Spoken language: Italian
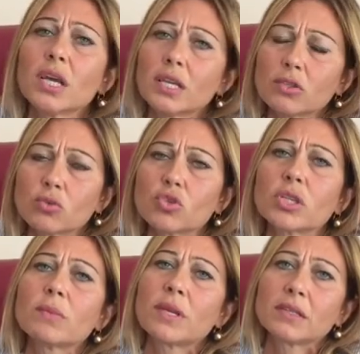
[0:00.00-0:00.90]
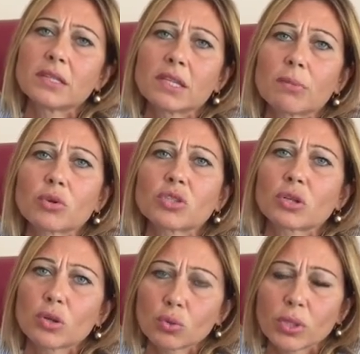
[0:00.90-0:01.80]
i suggerimenti che
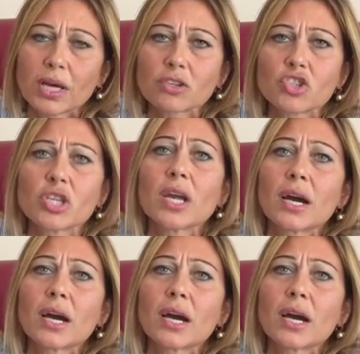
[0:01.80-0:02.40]
possano aiutarci